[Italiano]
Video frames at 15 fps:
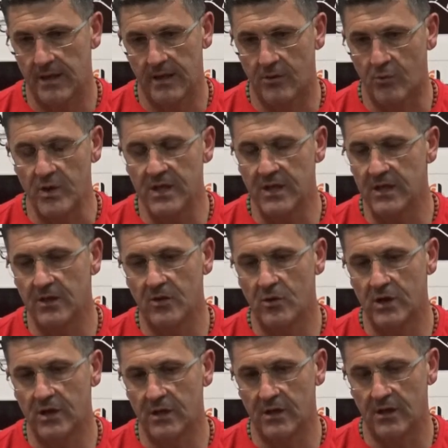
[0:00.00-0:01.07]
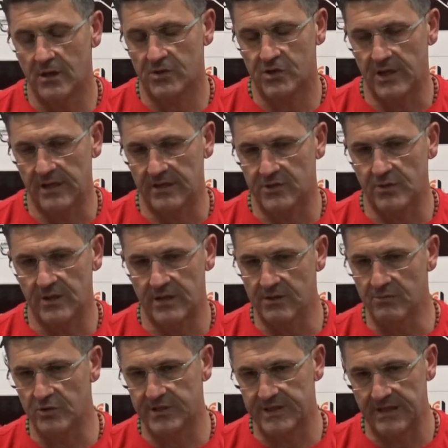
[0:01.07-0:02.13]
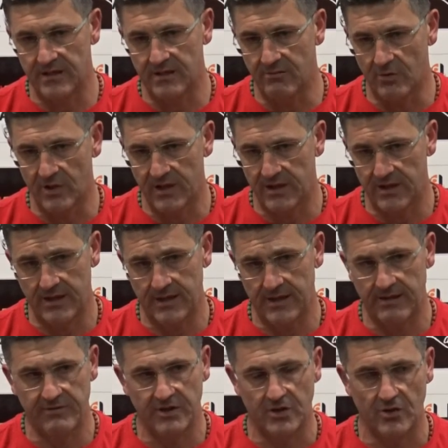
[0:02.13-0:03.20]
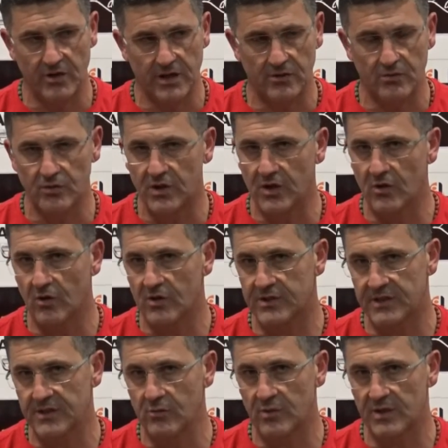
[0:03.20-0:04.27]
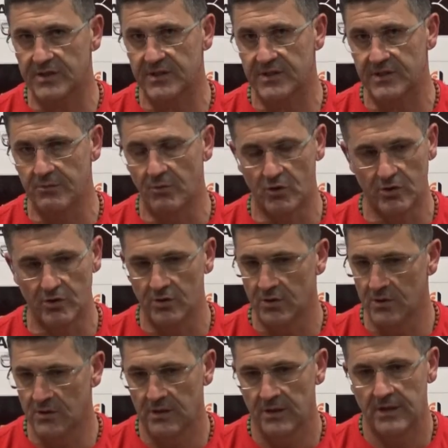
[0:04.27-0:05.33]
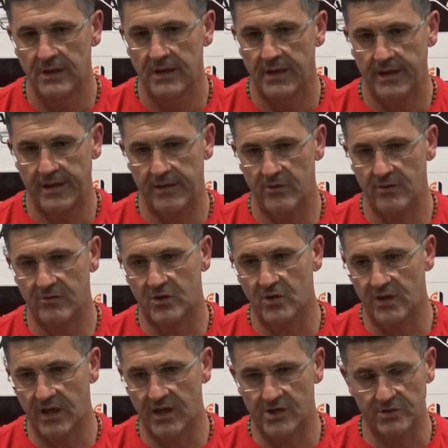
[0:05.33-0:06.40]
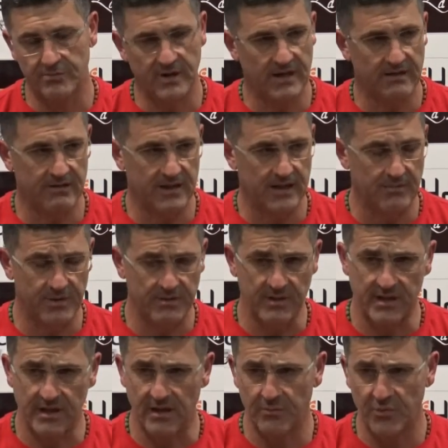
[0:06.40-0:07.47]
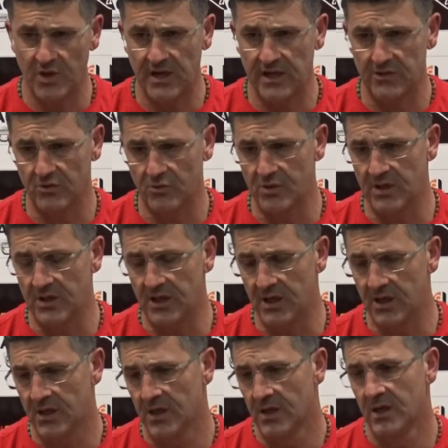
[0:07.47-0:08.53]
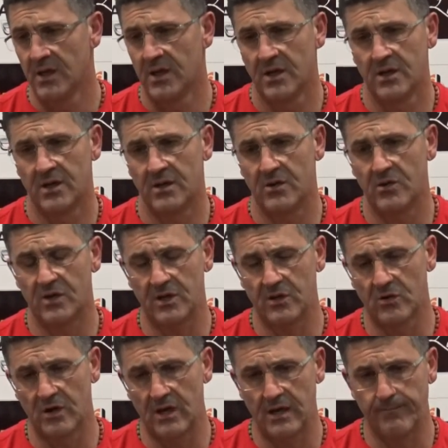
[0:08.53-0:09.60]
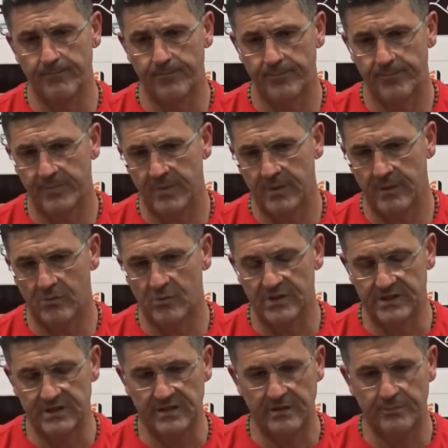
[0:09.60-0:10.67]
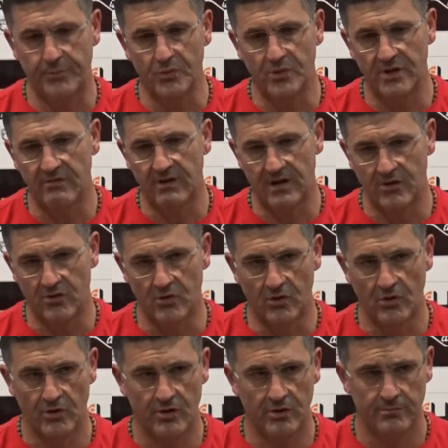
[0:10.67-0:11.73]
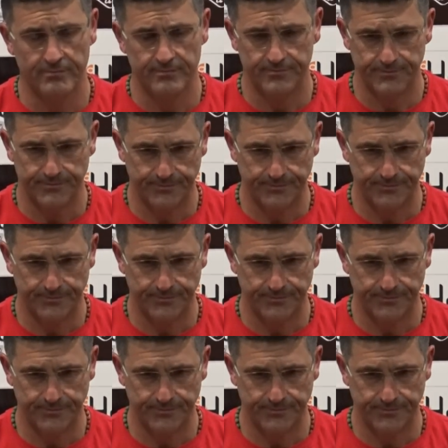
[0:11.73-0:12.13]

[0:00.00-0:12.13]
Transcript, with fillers: E quindi noi, cioè la squadra ha dimostrato di volere la vittoria a tutti i costi, in qualsiasi modo. È una vittoria che ci mancava dalla prima di campionato, quindi io credo che questi tre punti valgono oro